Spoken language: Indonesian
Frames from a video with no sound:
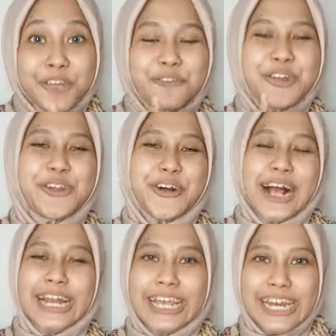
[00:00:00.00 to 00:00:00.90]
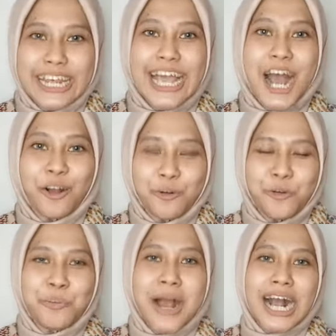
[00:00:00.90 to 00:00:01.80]
Di video kali ini
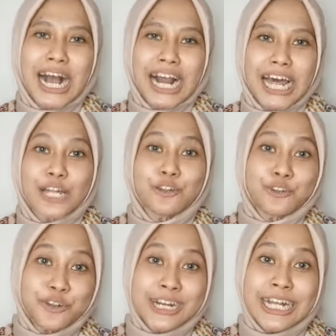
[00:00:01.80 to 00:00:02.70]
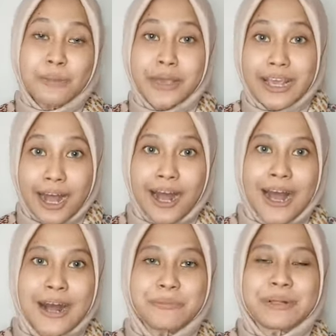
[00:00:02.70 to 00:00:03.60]
aku bakalan tutorial
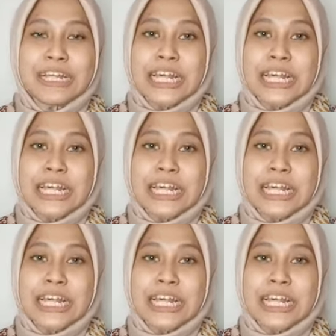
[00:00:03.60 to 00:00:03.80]
makeup